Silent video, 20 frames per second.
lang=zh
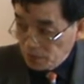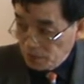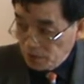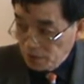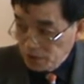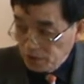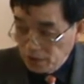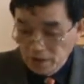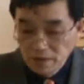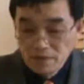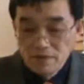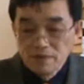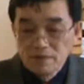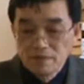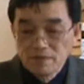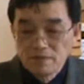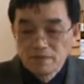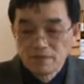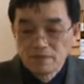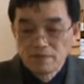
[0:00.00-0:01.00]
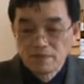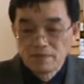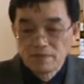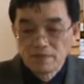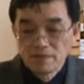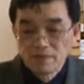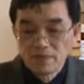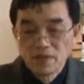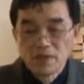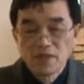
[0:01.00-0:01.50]
神
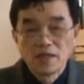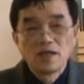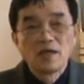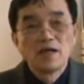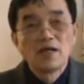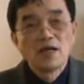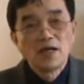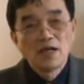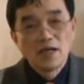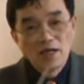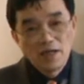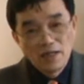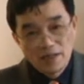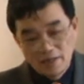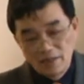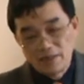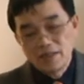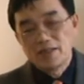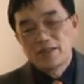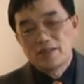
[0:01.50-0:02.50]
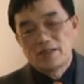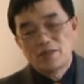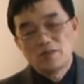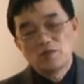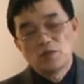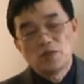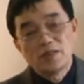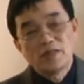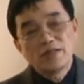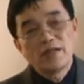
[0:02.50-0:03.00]
何以能
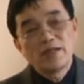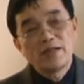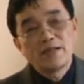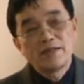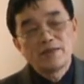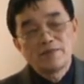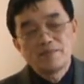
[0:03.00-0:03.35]
存在？